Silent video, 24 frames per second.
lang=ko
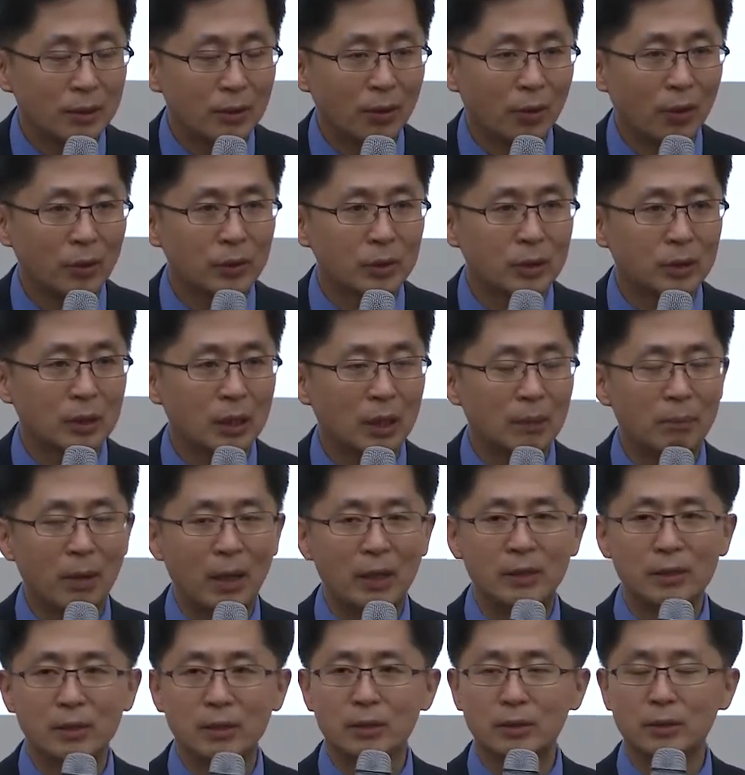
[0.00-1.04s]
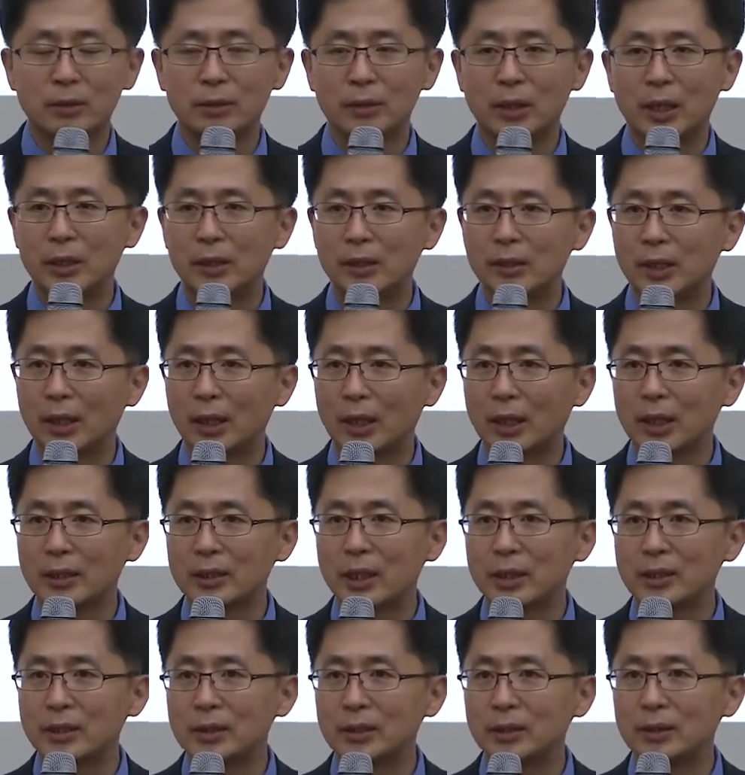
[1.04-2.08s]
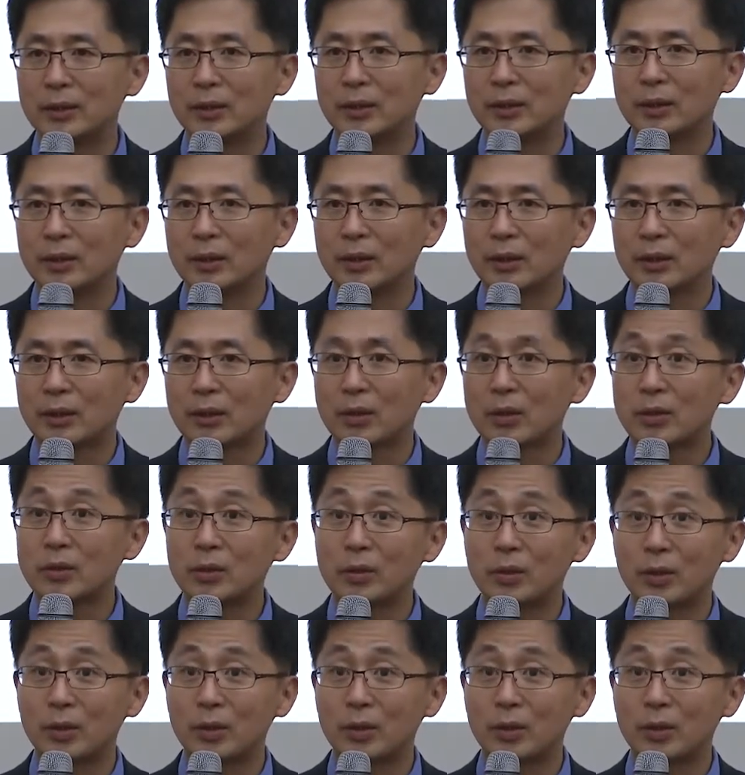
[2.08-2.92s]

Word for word: 어떻게 만들어내느냐가 사실은 클러스터